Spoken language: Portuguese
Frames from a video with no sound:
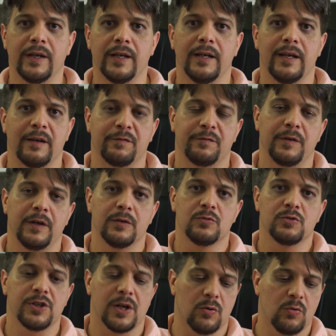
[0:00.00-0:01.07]
ele é
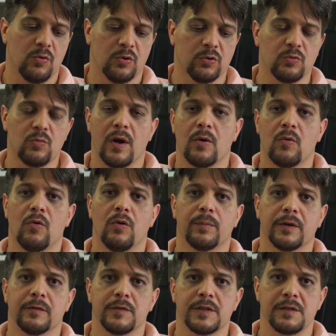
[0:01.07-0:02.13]
feito de acordo com a
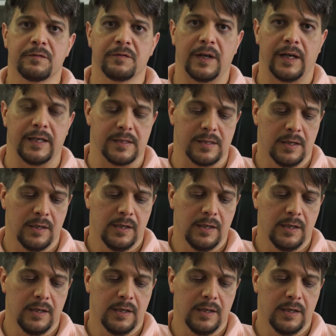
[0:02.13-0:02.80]
compra que você faz.